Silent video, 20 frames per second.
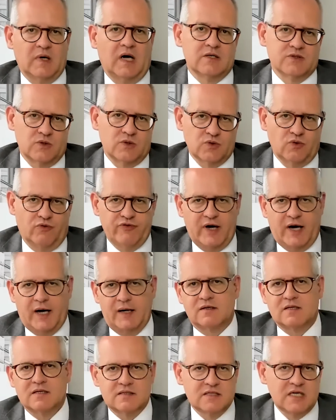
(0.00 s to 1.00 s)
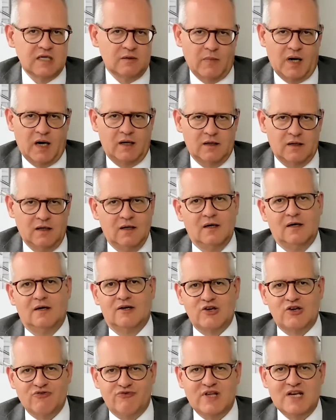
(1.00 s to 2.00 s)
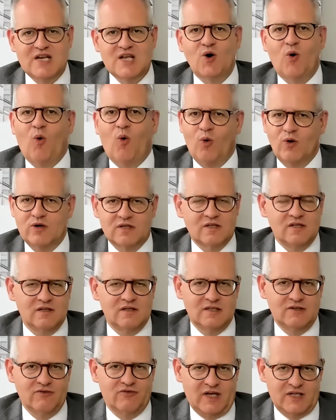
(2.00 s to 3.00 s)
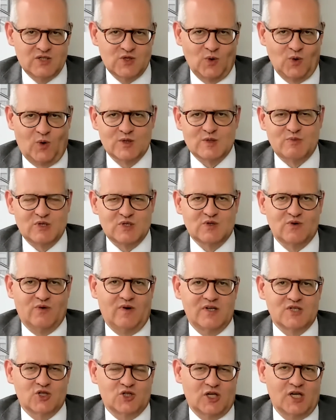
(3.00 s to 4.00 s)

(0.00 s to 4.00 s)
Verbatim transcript: Also insofern sieht man, Gewinne und Inflations- bzw.